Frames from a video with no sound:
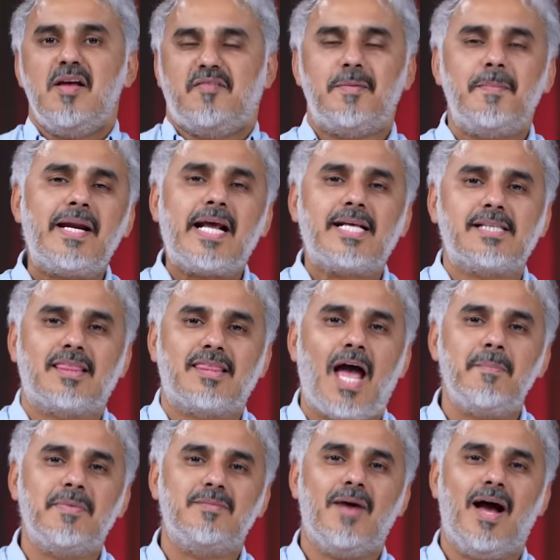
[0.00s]
في المركز
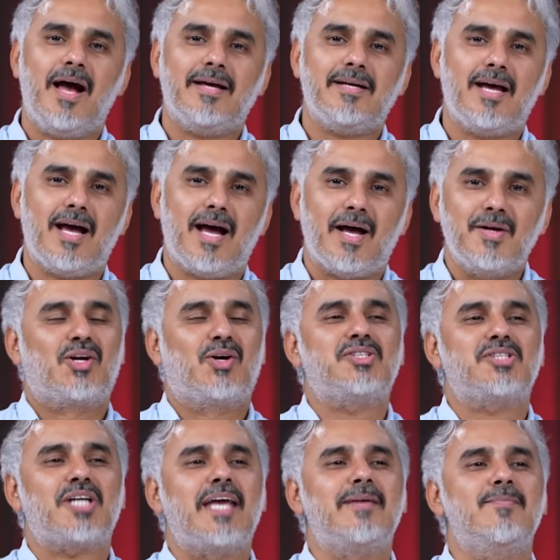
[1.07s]
الثامن معانا
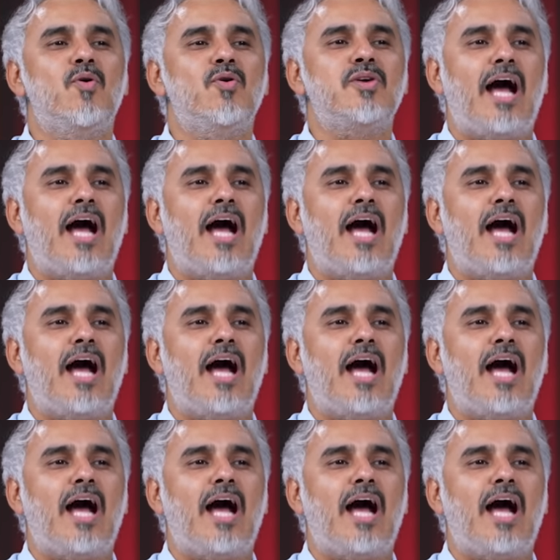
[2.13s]
كوتش ايمون